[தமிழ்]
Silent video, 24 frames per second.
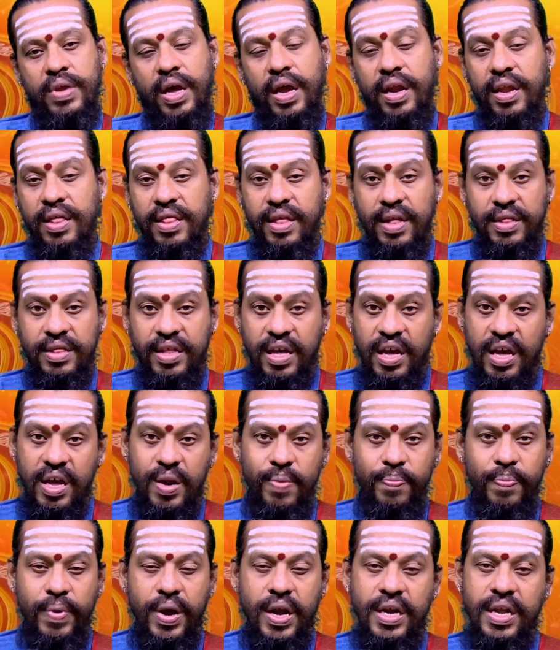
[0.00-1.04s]
அல்லது அந்த
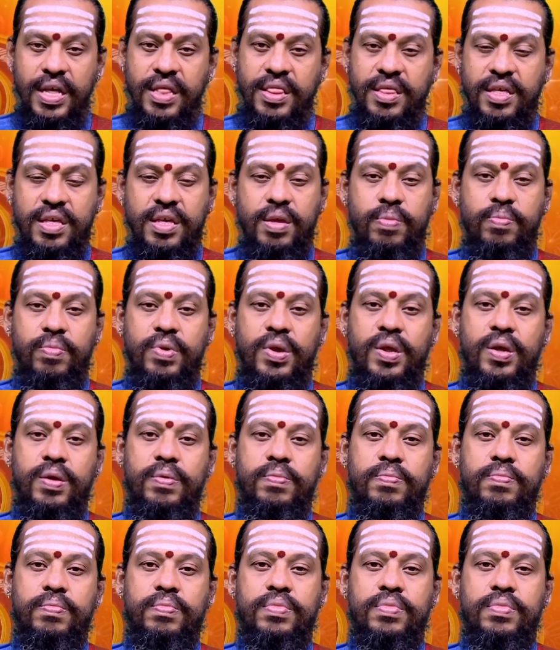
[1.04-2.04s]
ஏற்பாட்டை செய்ய முடியும்